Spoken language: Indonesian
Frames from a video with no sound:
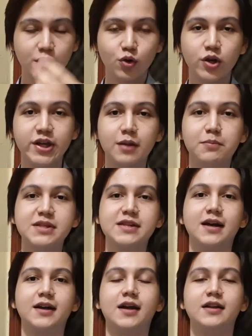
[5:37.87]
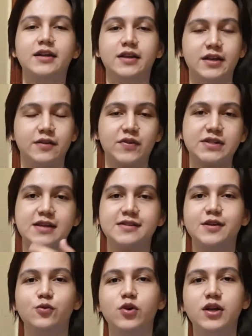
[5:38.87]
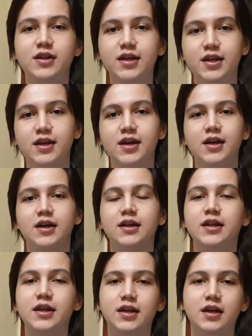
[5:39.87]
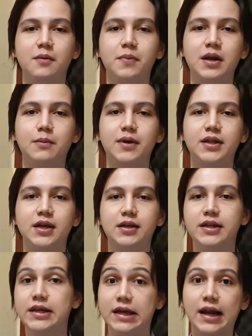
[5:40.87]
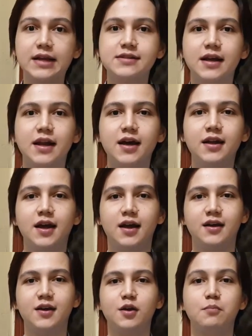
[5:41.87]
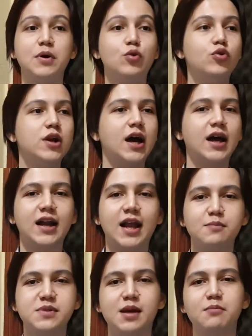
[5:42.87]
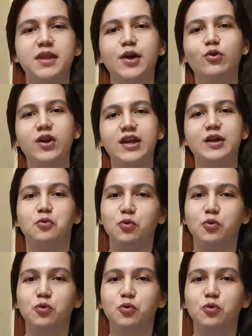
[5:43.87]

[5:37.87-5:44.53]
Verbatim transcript: Lo lihat misalkan di investasi gue di di apa namanya di reksadana menggunakan lamsam teori.